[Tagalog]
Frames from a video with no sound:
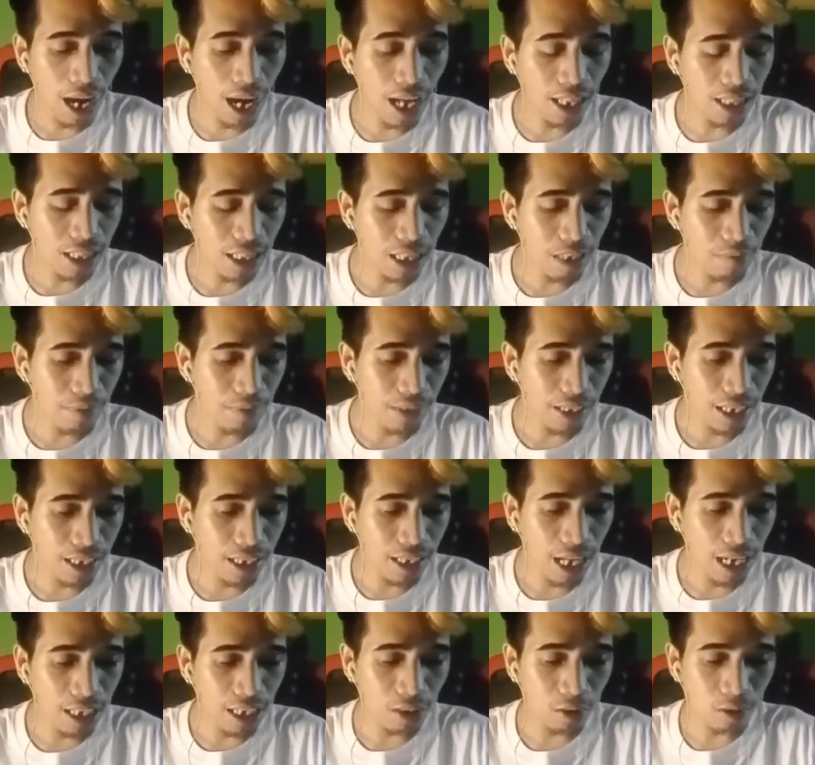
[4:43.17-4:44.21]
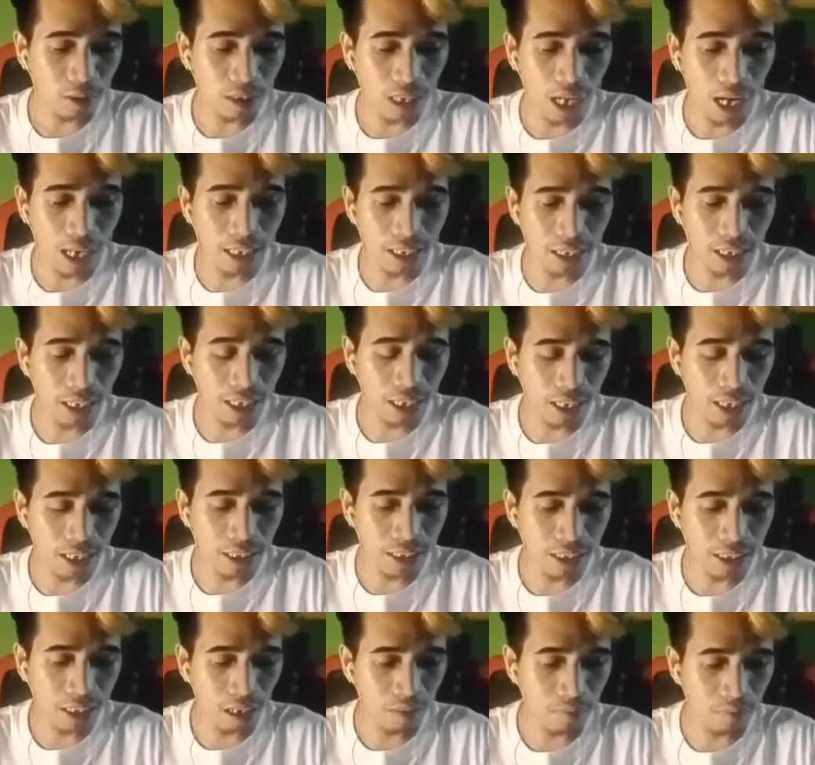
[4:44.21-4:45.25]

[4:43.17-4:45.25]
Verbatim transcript: At lipat na tayo sa ating race